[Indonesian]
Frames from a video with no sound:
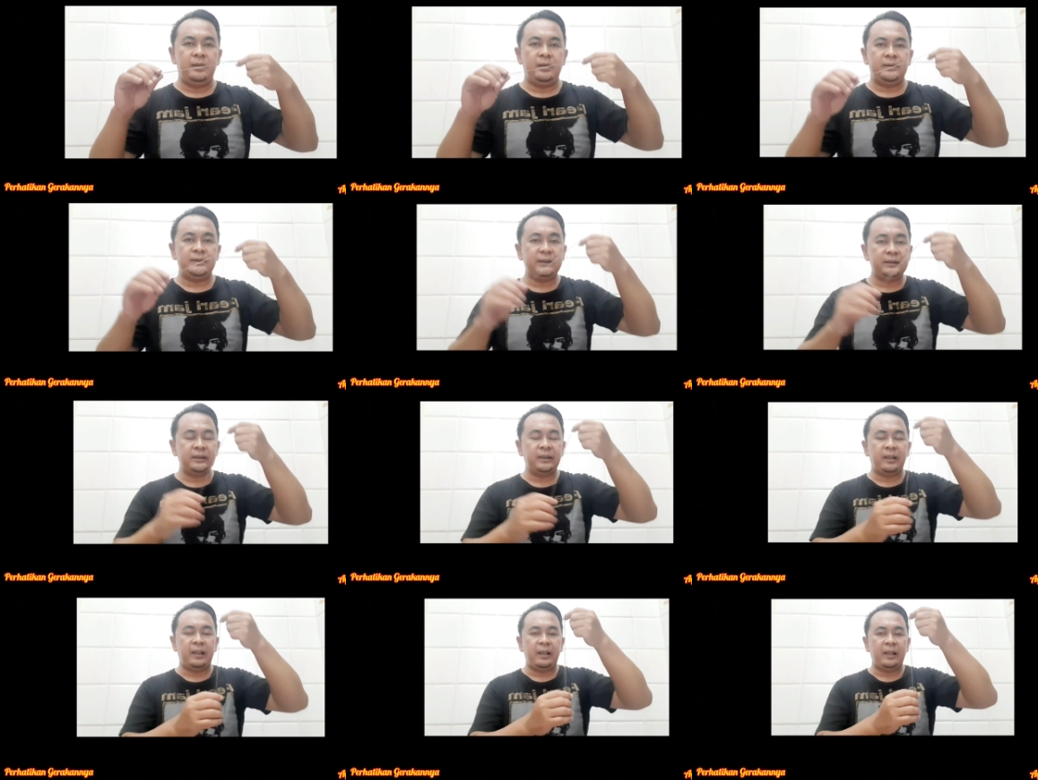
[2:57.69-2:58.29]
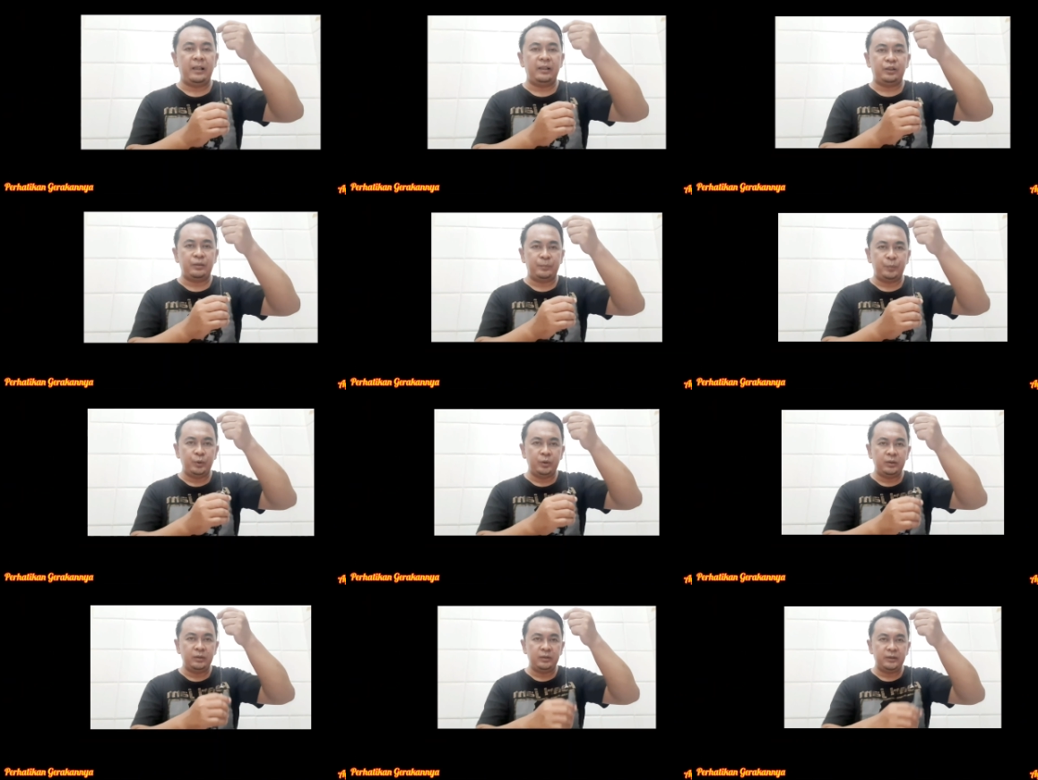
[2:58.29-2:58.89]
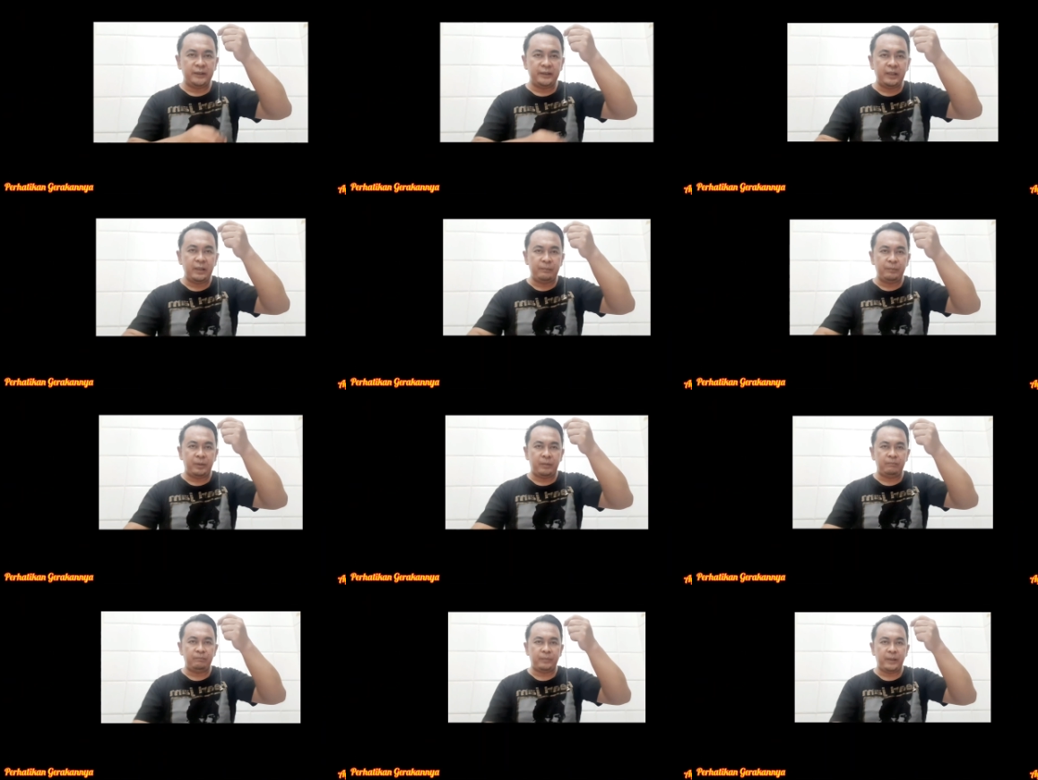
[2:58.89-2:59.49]
setengah ataupun
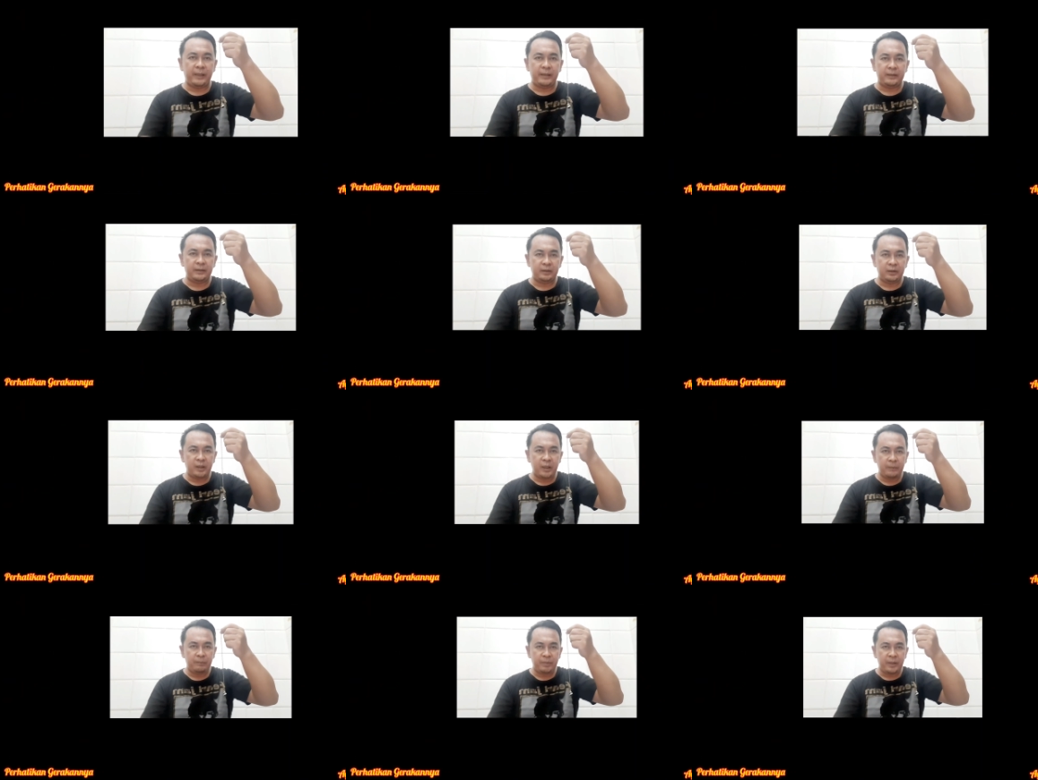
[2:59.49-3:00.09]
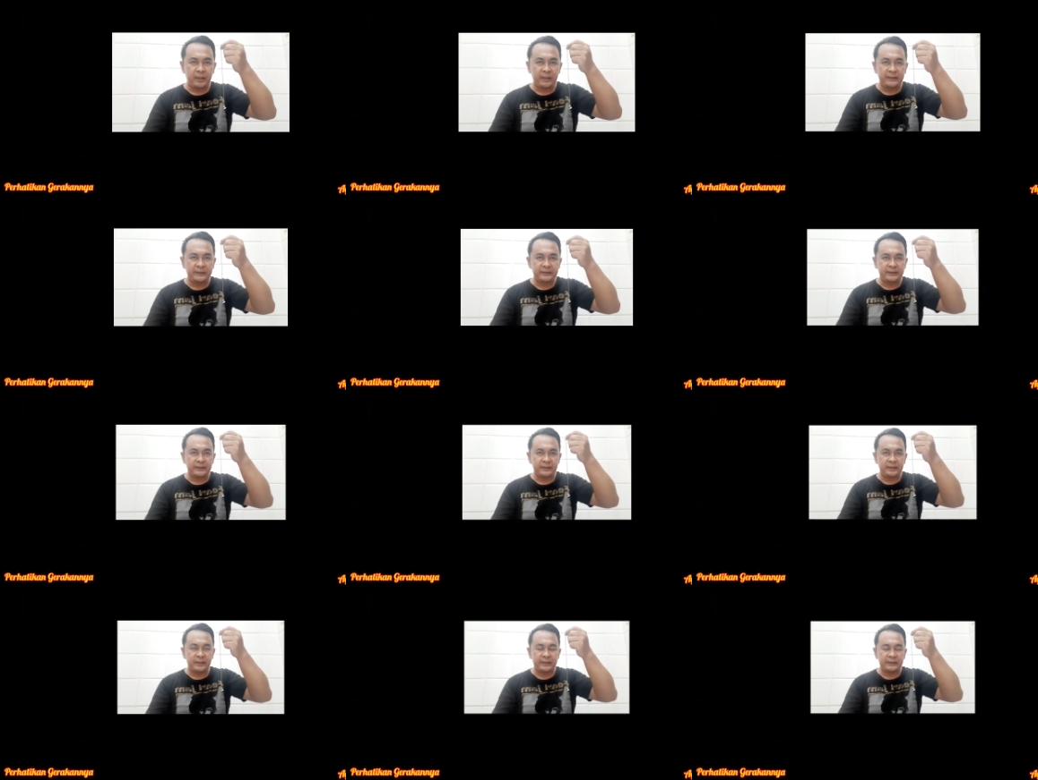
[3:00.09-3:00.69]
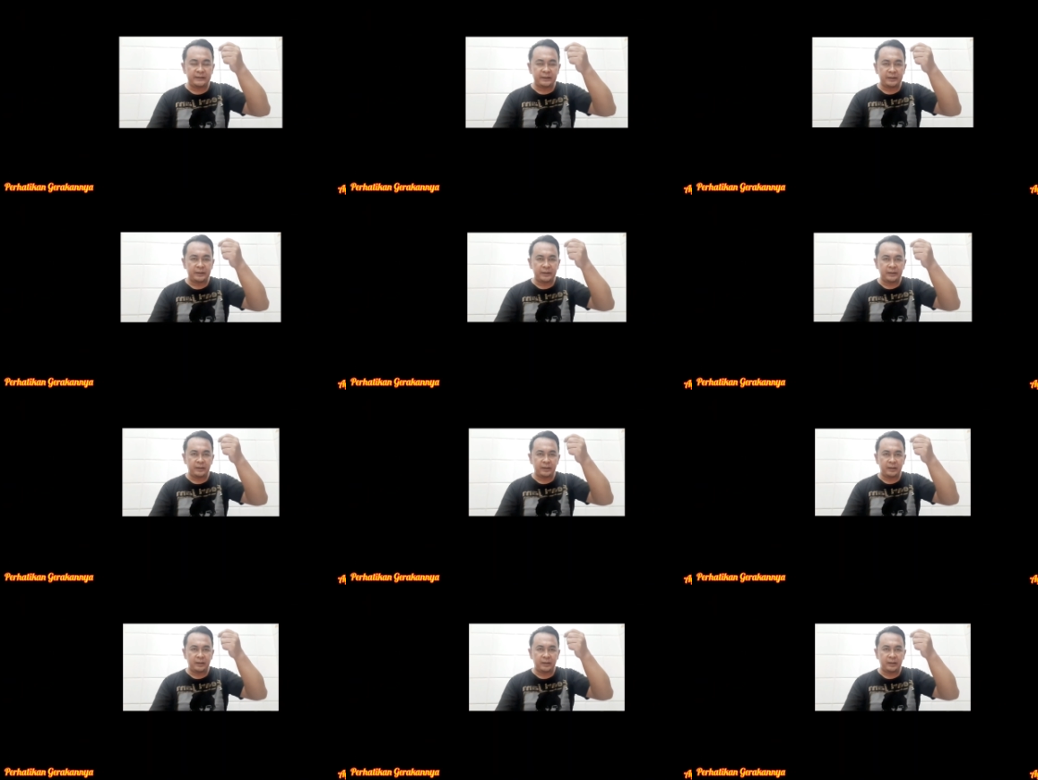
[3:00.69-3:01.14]
3 per 4 ya prediksi dari saya